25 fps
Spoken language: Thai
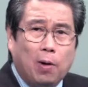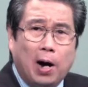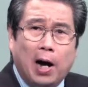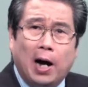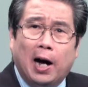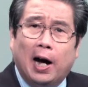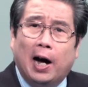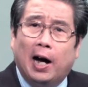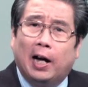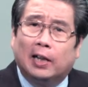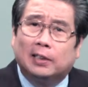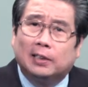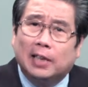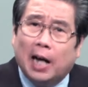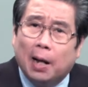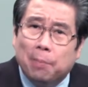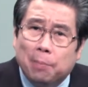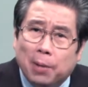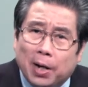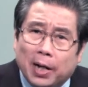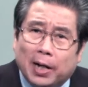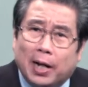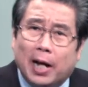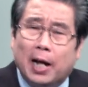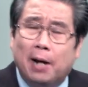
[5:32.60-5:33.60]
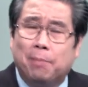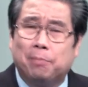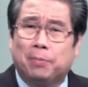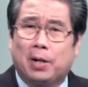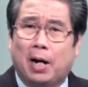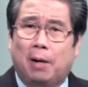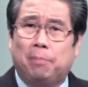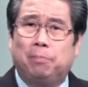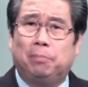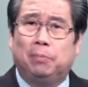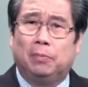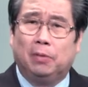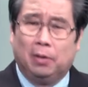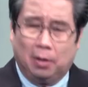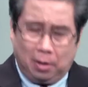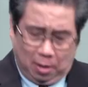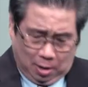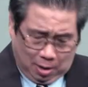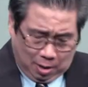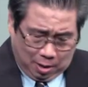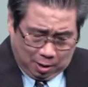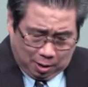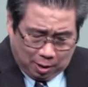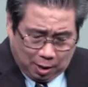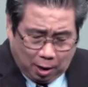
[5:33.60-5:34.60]
ว่าอาจารย์บิลลี่เกแฮมครับ
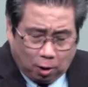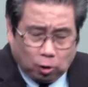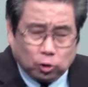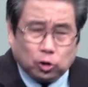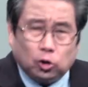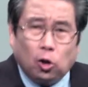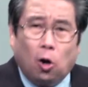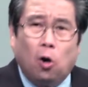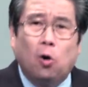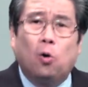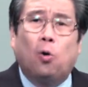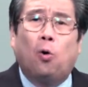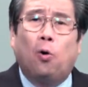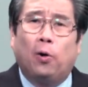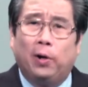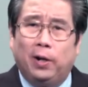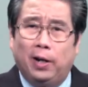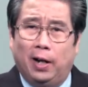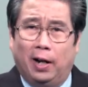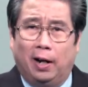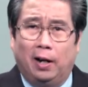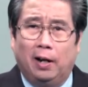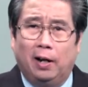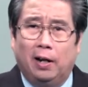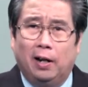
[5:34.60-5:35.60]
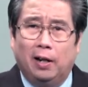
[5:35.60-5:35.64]
เราสองคนเนี่ย